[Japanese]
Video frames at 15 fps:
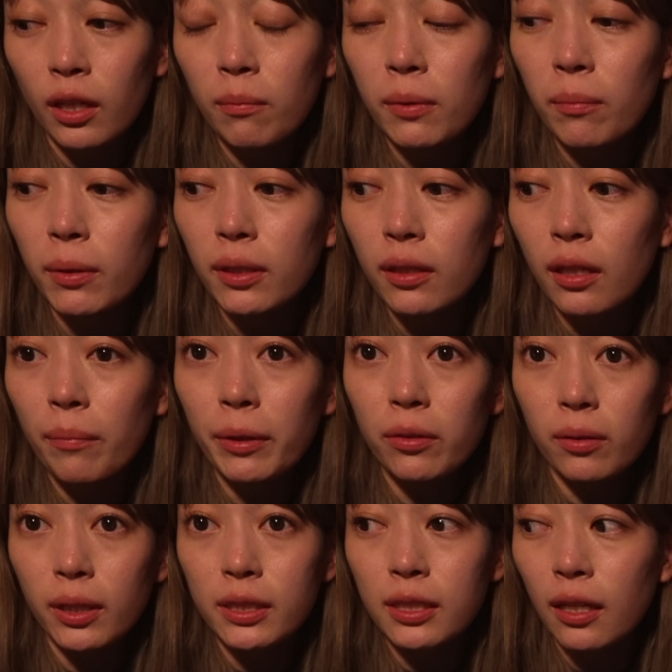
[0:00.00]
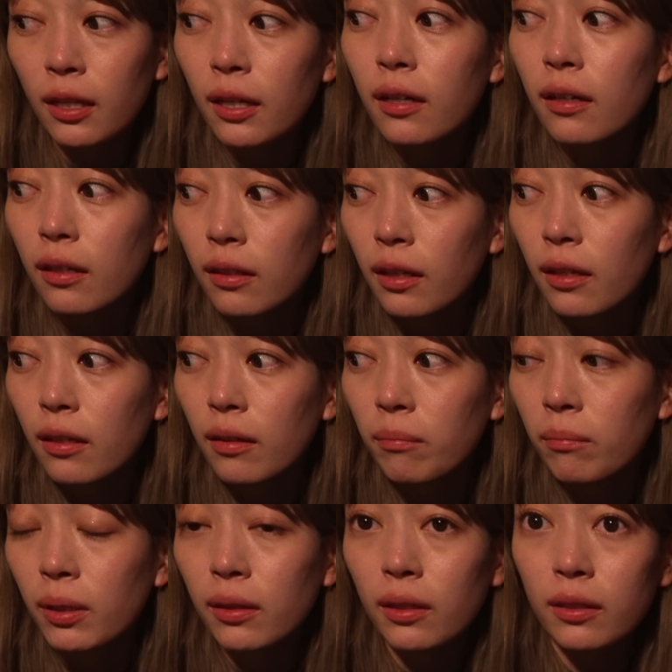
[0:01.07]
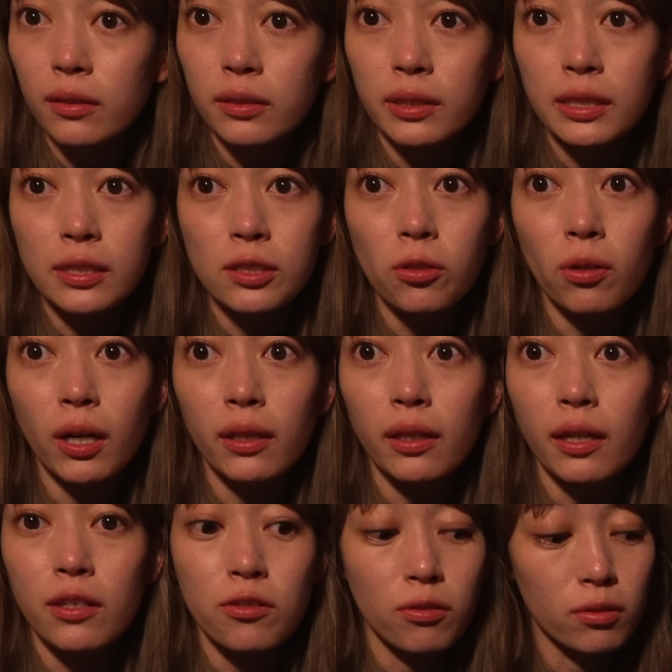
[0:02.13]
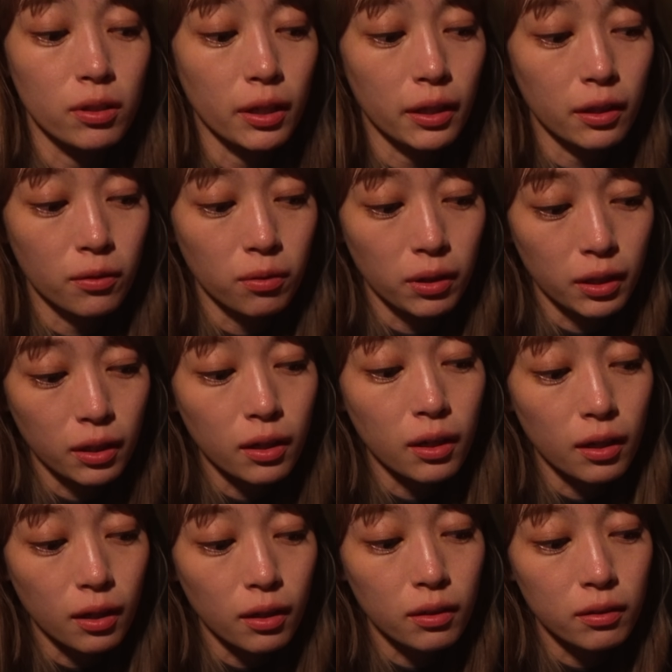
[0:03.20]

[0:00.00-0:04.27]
今まだ鍋とかしてないからね全く湿度がない状態でこれだから、う